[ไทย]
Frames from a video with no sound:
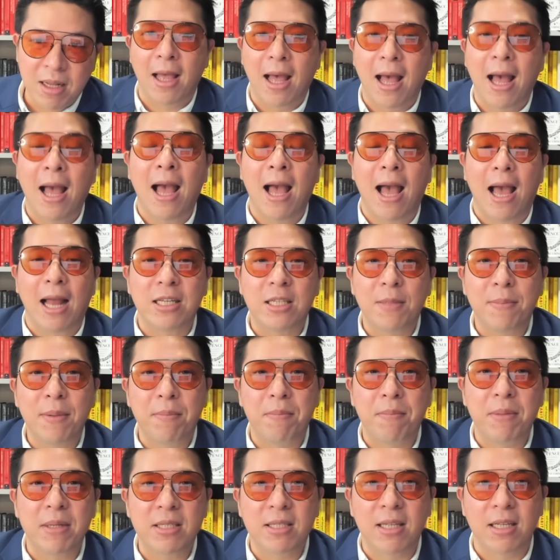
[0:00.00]
อาหารที่เป็
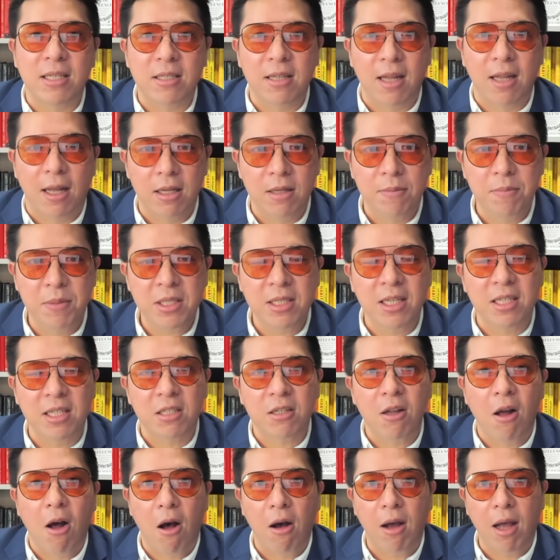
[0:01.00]
น business อะ business
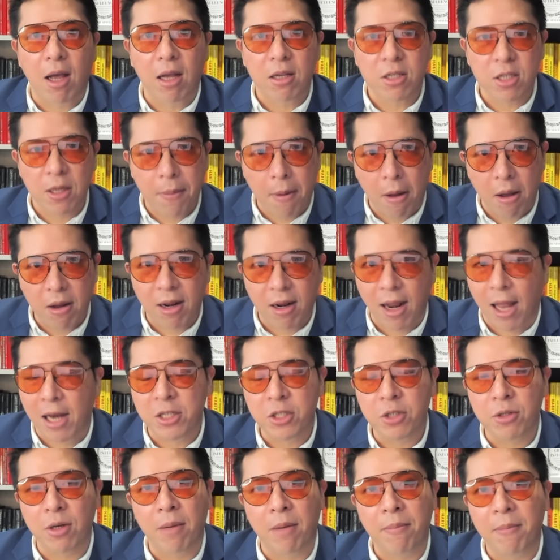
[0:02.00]
talk อะเฉพาะ
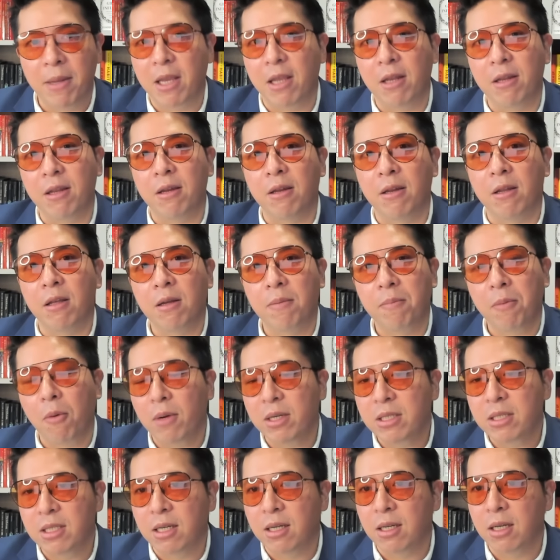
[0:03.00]
lunch เท่านั้นไม่กิน dinner เพราะ
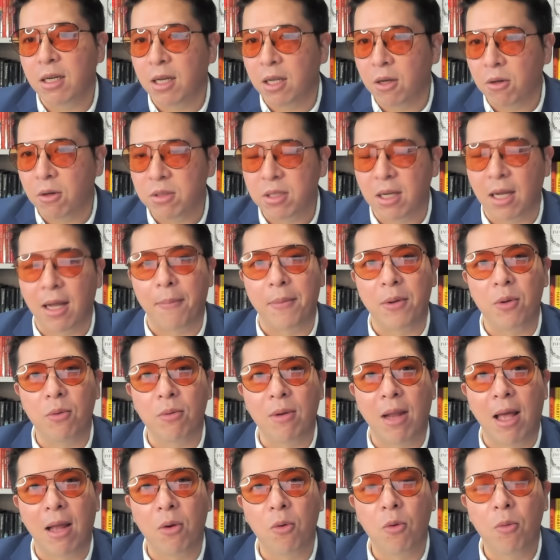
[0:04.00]
ว่า dinner เนี่ยเขาจะกลับไปดู
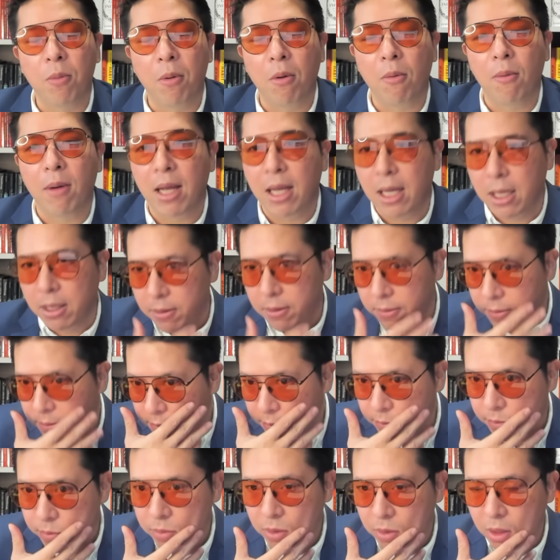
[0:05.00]
แลลูกเพราะว่า
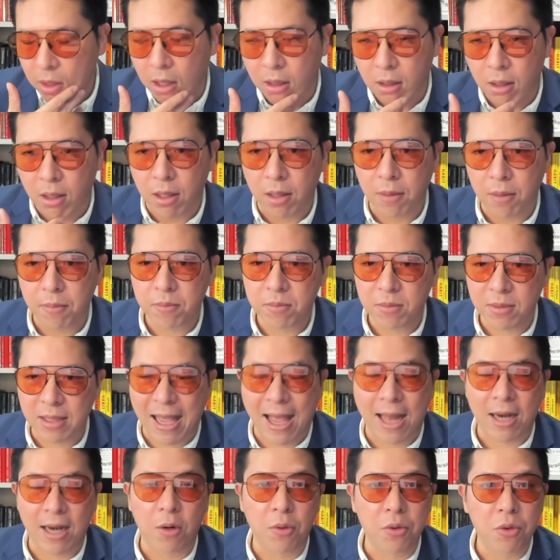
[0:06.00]

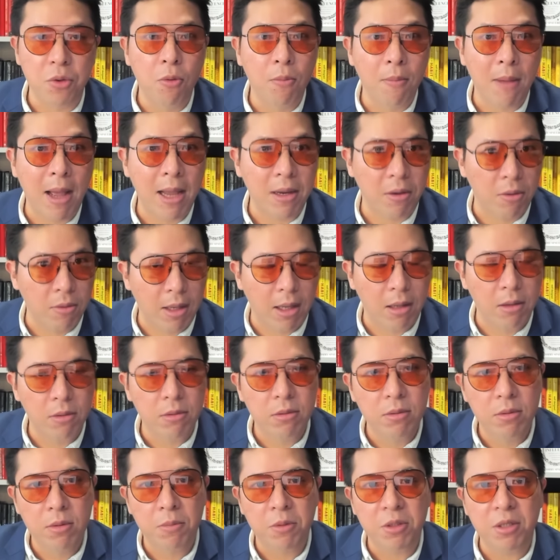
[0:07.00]
งานเขางมากอยู่แล้ว
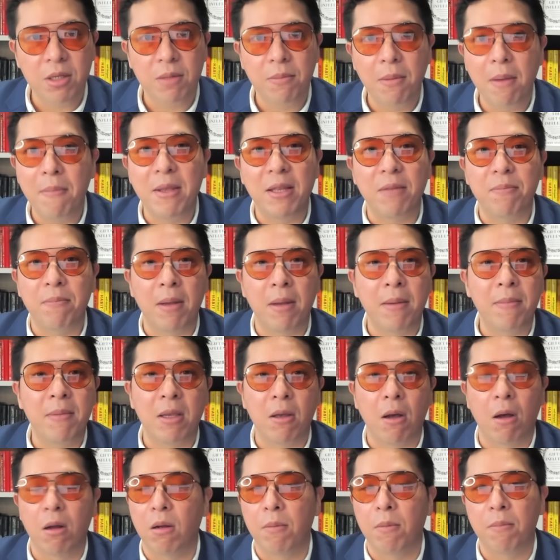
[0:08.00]
ฉันไม่มีไม่มี
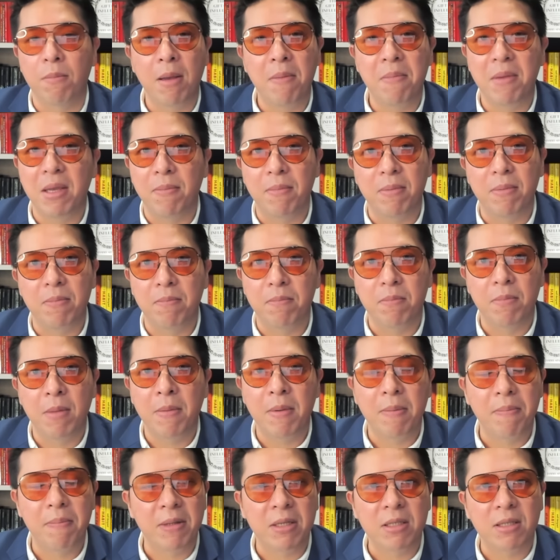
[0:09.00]
ไม่มีไม่
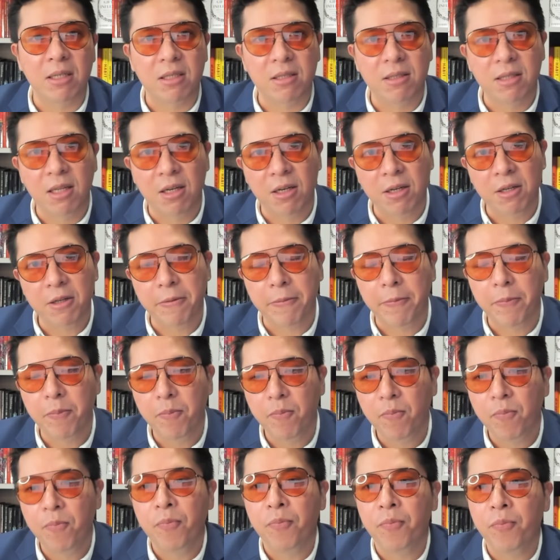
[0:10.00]
มี business dinner
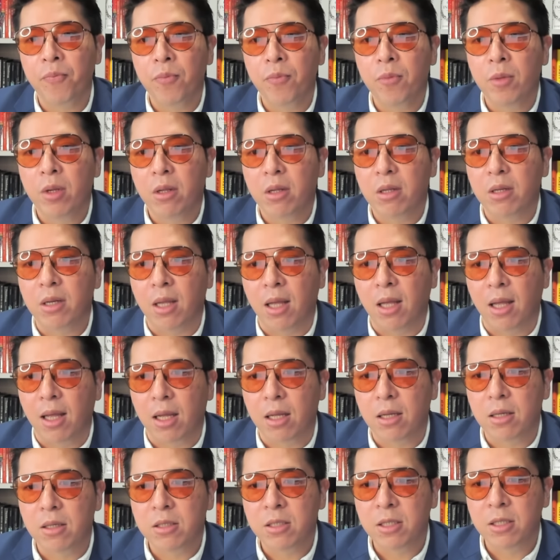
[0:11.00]
นะฮะ
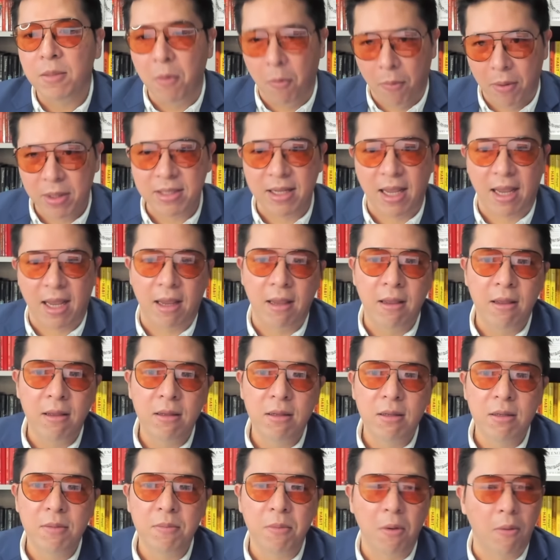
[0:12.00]
ซึ่งผมว่าเจ๋ง
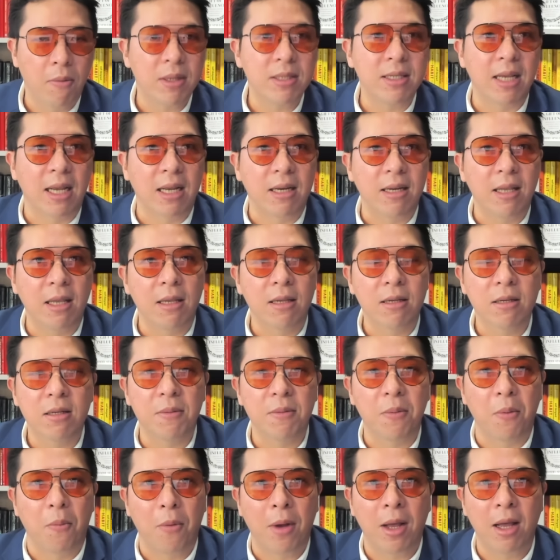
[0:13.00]
ผมว่าเจ๋งดีคื
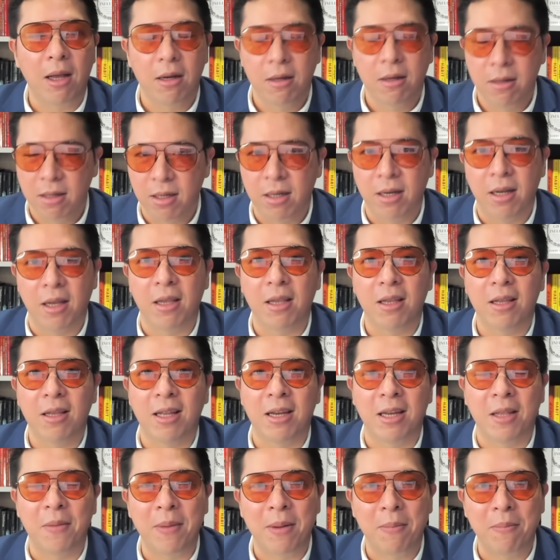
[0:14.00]
อผมว่าเออเฮ้ย
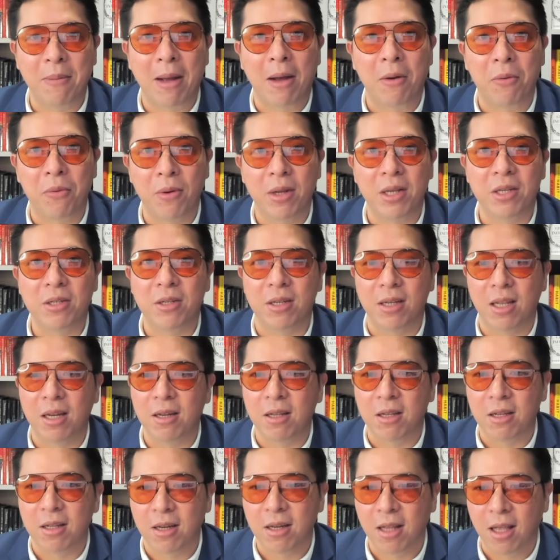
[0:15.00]
อันนี้เป็น boundary ชนิด
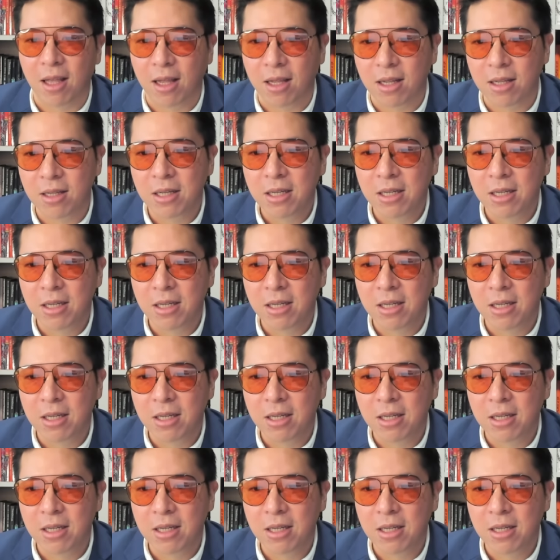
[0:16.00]
หนึ่งนะฮะ